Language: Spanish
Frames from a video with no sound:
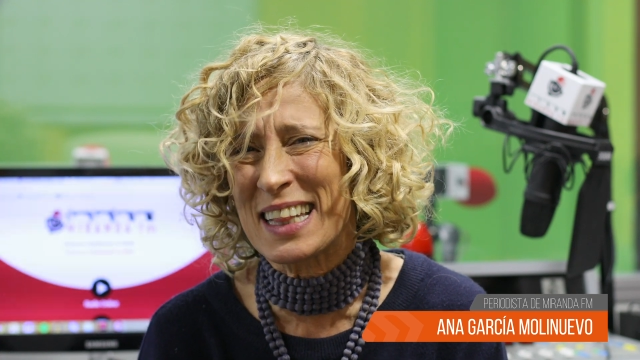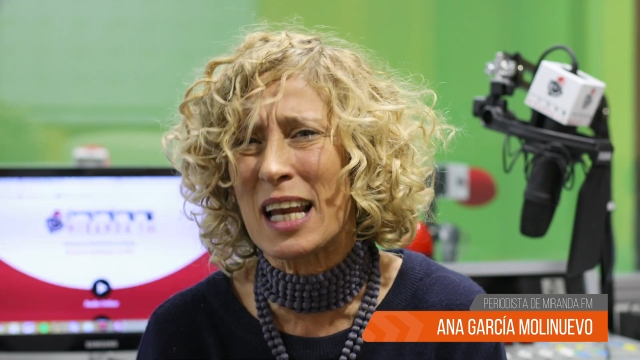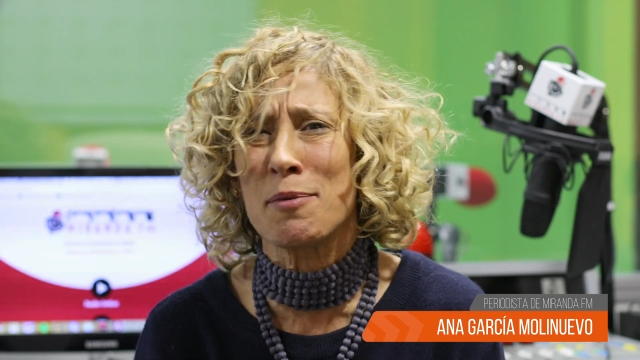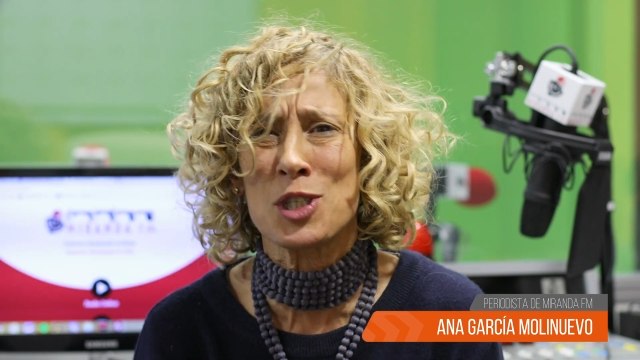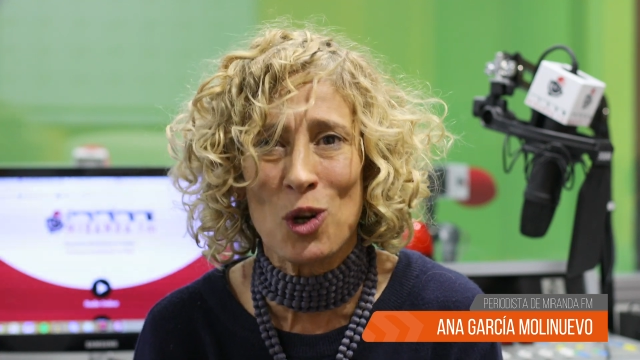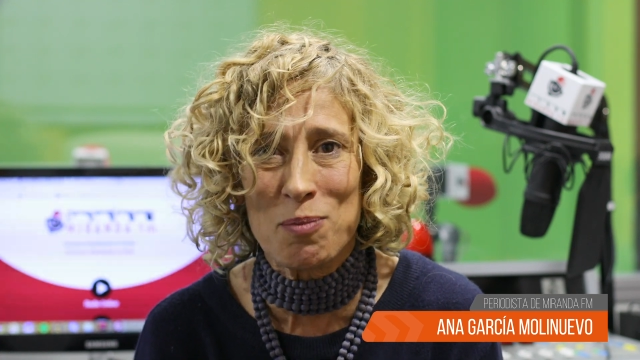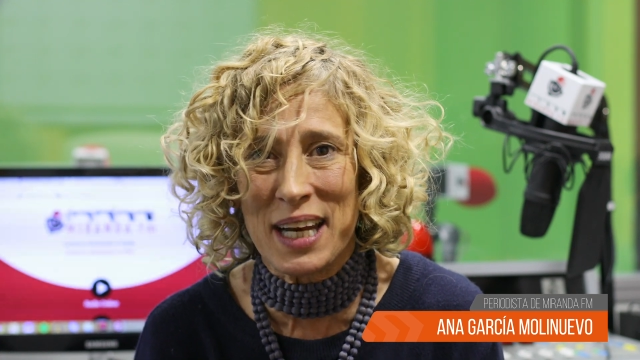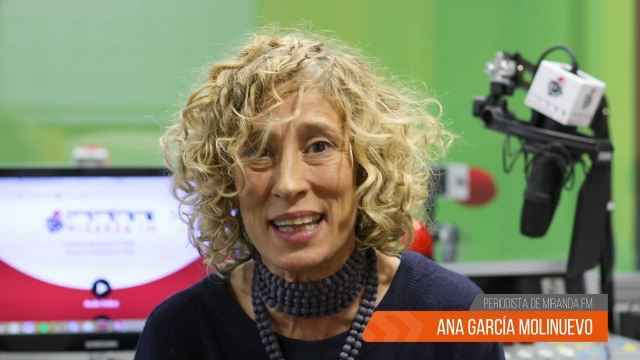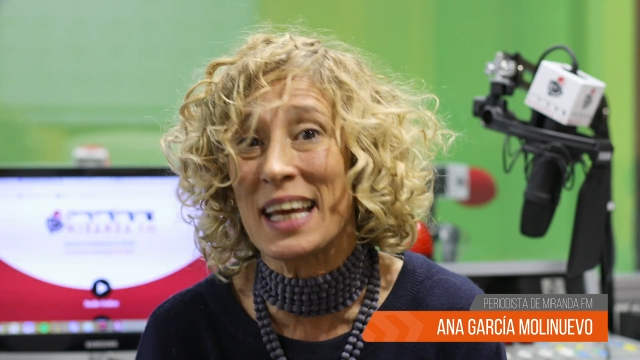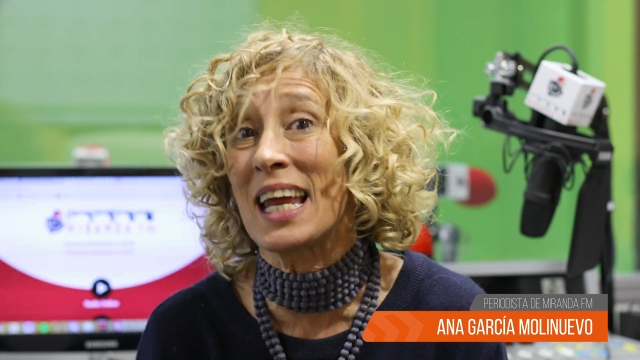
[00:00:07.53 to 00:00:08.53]
Televisión
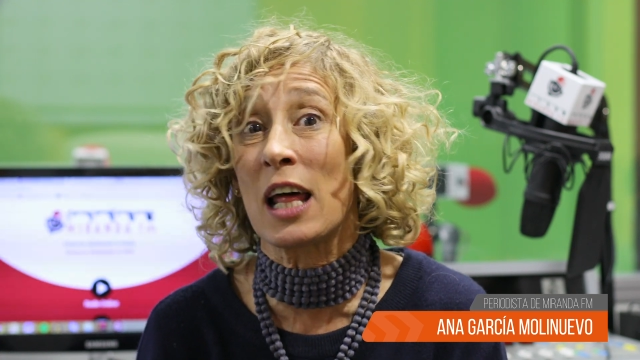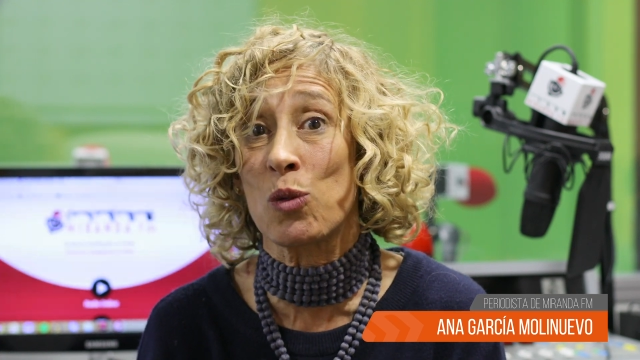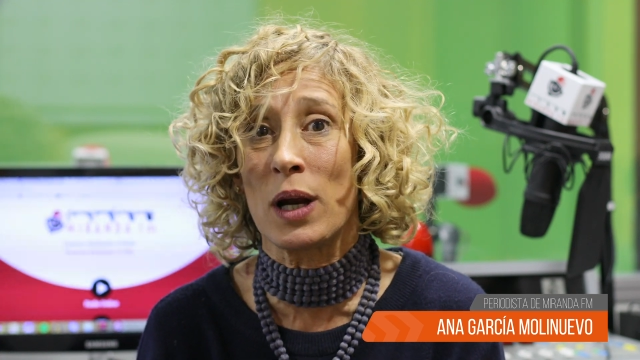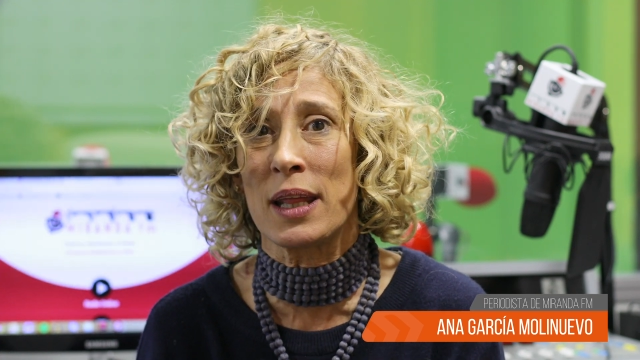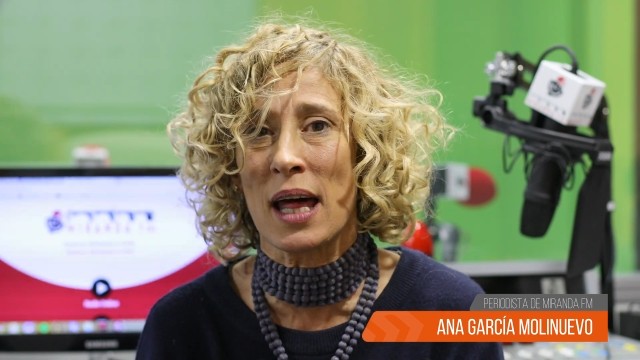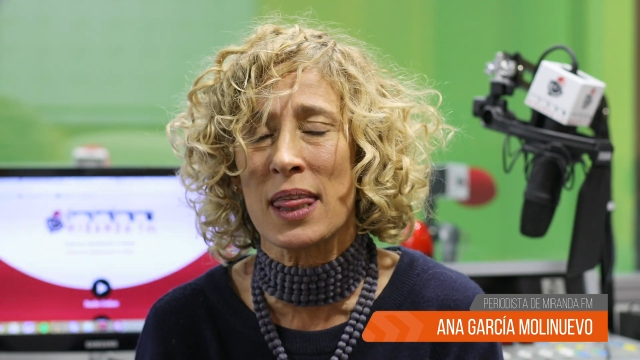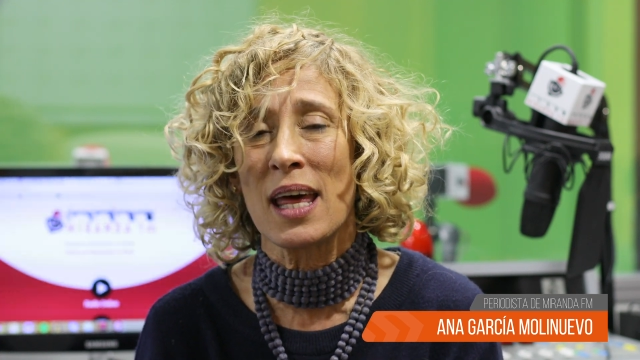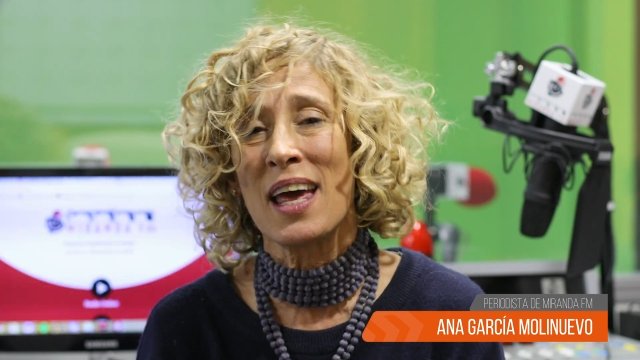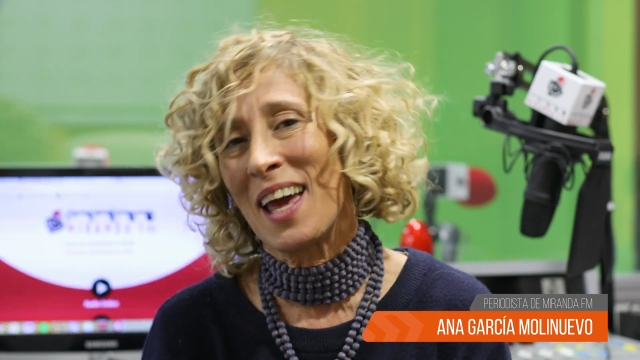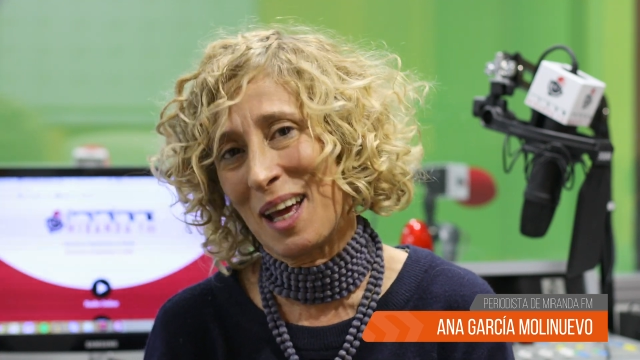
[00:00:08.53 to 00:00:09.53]
Miranda y en la actualidad
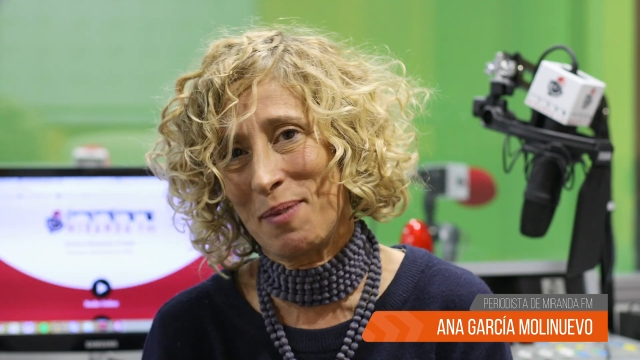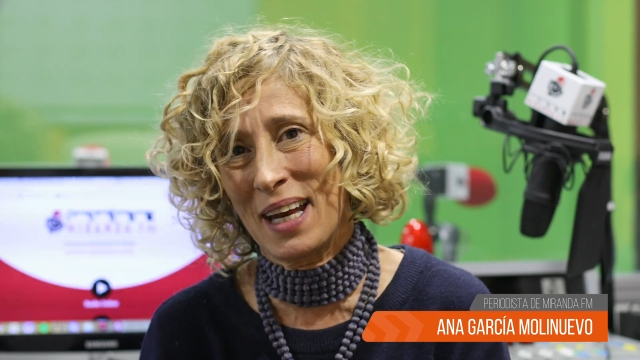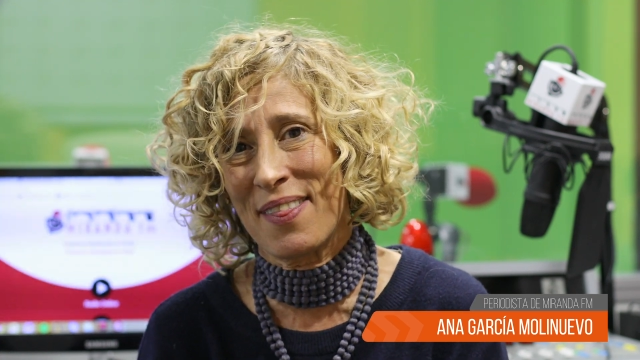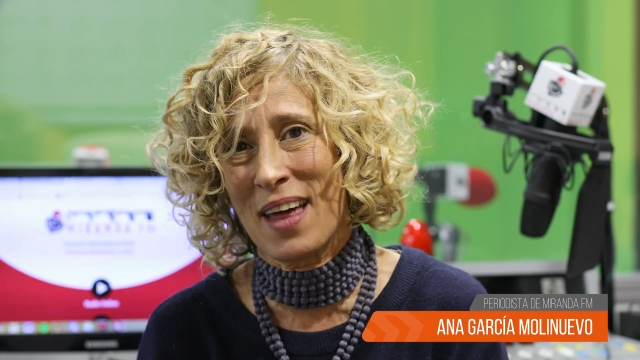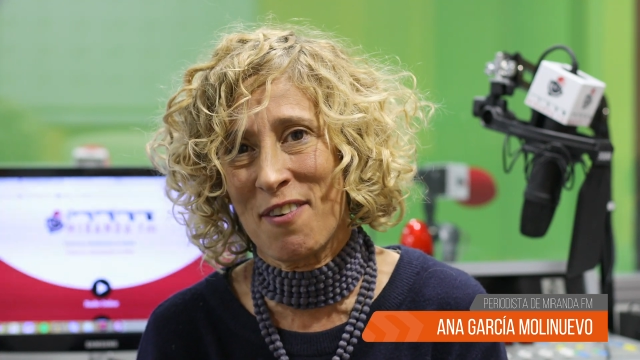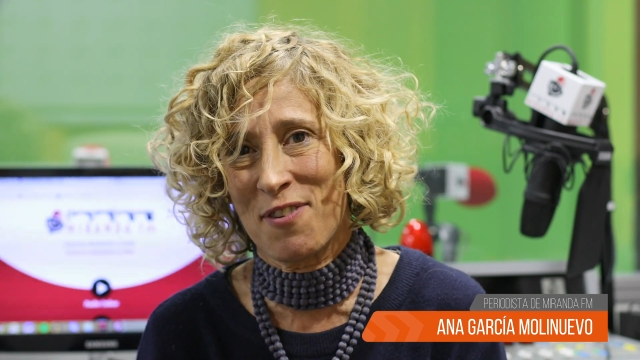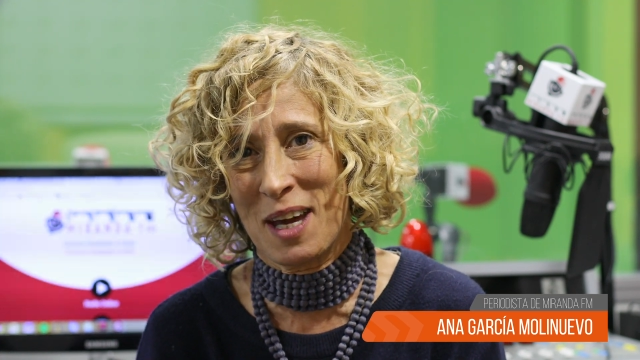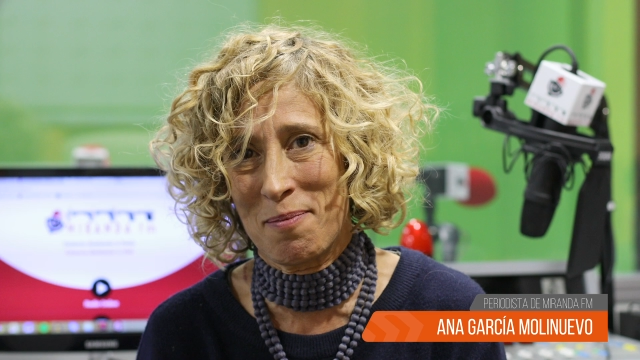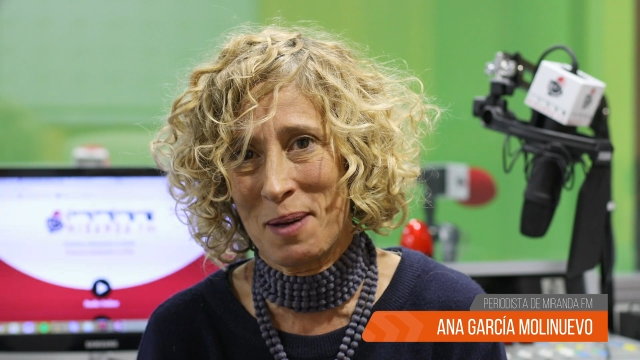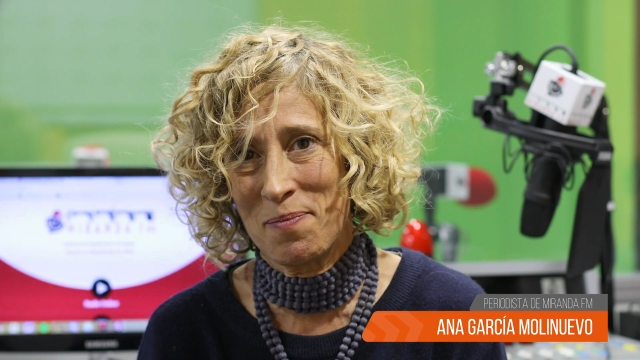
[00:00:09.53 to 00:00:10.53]
en Miranda
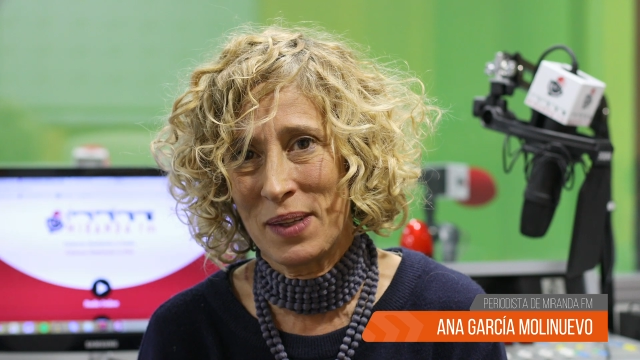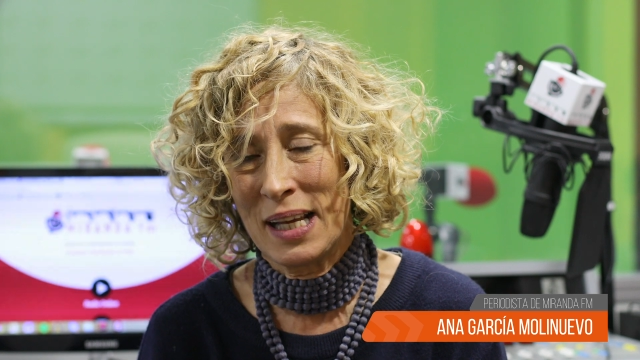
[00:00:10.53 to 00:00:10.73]
FM.